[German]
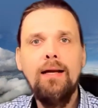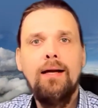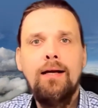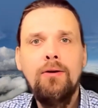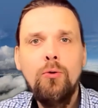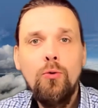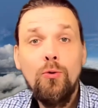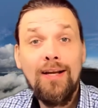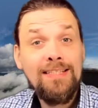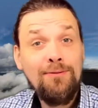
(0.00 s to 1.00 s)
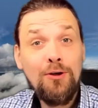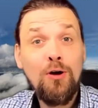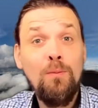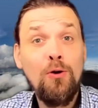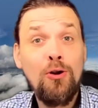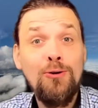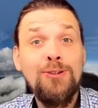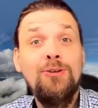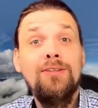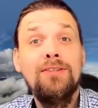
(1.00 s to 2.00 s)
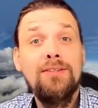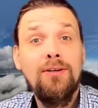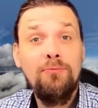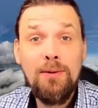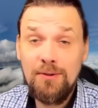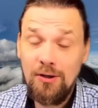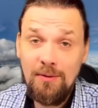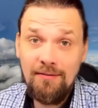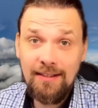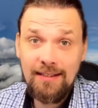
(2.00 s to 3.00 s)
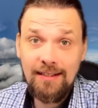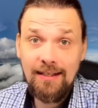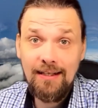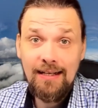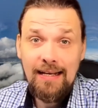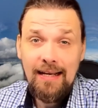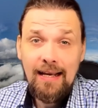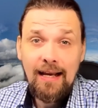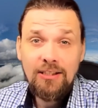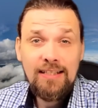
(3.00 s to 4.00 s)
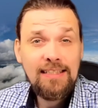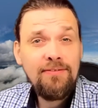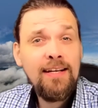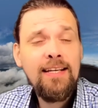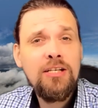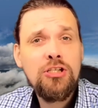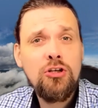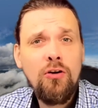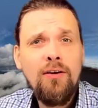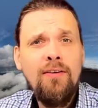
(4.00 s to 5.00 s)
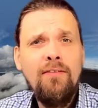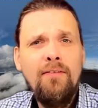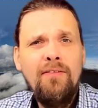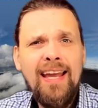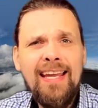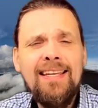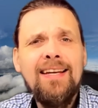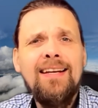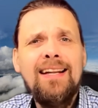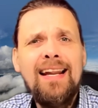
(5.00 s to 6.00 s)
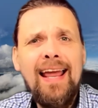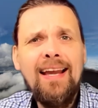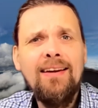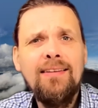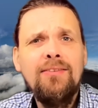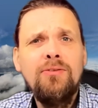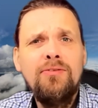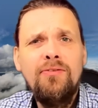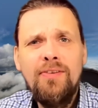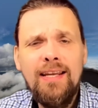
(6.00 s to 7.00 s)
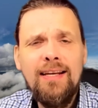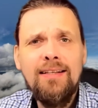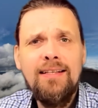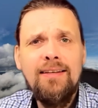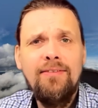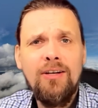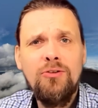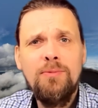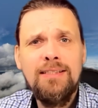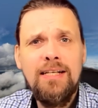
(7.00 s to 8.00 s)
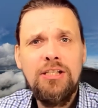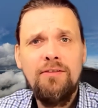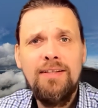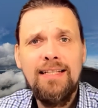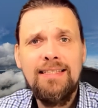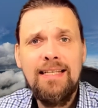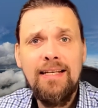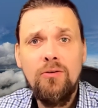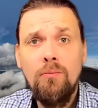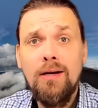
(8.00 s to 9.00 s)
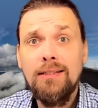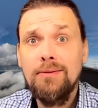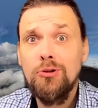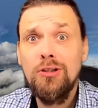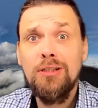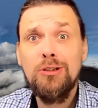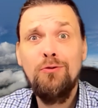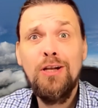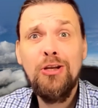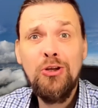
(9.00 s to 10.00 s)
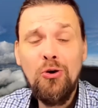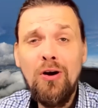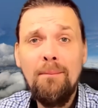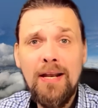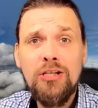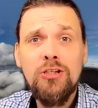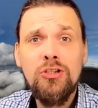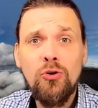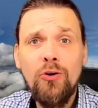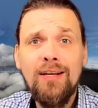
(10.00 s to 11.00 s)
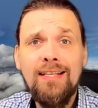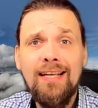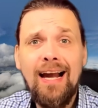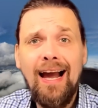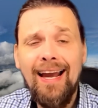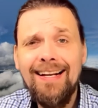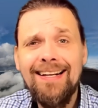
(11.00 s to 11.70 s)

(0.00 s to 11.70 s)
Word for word: Hallo, herzlich willkommen und grüß Gott auf meinem Traumawelt-Kanal. Also erst war ich erschrocken, welche Längen und Wege die Wachtumgesellschaft jetzt geht, um ganz besonders auch wieder junge Menschen zurück in ihre eigenen